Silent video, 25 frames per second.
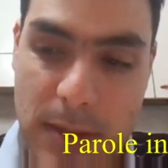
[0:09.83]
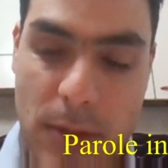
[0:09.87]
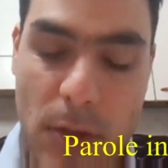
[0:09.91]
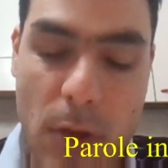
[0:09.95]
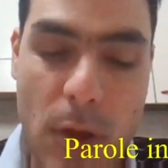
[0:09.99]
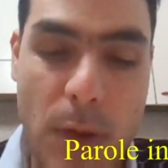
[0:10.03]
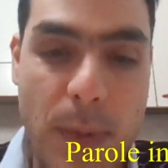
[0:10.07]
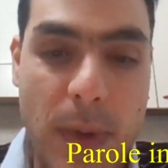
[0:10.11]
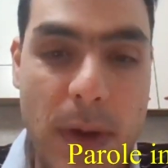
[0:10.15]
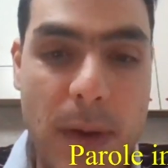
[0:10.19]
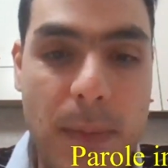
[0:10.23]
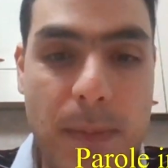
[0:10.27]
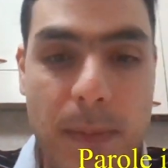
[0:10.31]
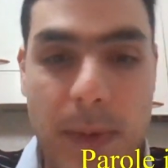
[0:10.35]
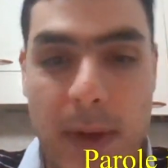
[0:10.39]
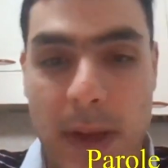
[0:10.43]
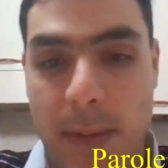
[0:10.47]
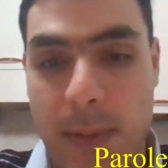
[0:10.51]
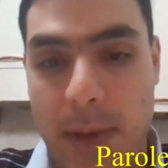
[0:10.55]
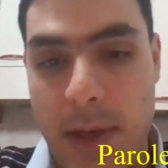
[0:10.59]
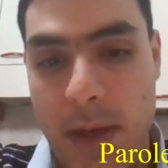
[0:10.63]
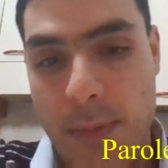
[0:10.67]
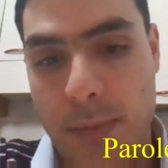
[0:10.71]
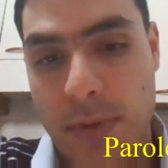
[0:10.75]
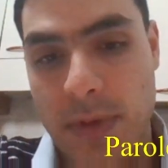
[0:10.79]
noi per
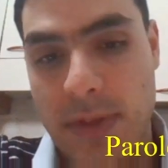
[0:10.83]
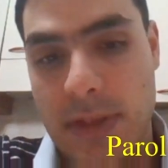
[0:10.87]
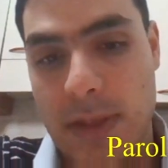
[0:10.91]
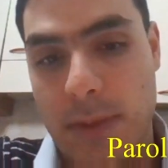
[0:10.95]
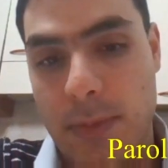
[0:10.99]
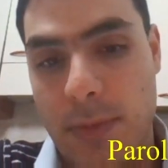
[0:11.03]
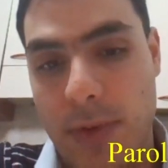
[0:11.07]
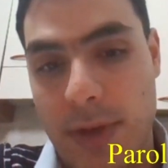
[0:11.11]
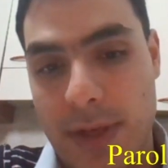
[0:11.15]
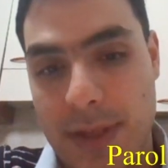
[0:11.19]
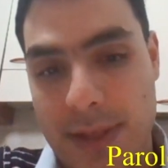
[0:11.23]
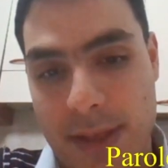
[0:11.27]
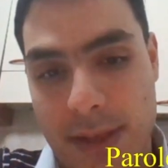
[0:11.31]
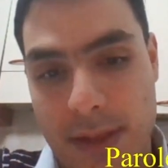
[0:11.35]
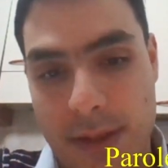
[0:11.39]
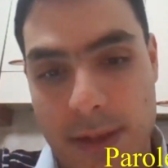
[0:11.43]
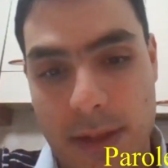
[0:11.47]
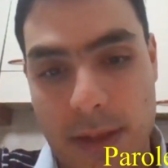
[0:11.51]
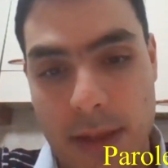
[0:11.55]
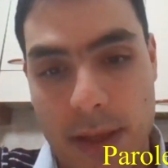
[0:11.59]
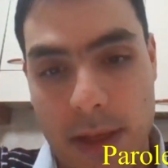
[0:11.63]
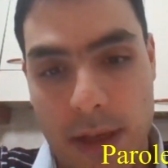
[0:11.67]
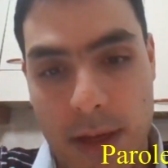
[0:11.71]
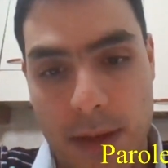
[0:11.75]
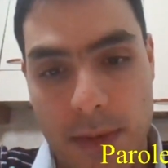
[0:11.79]
primi ne possiamo
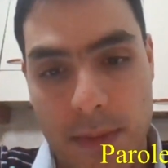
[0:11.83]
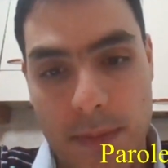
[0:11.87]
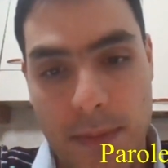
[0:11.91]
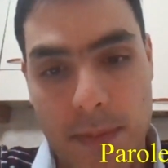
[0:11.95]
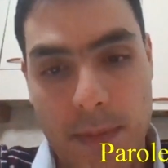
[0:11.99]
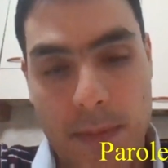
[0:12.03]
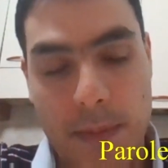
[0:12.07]
risentire.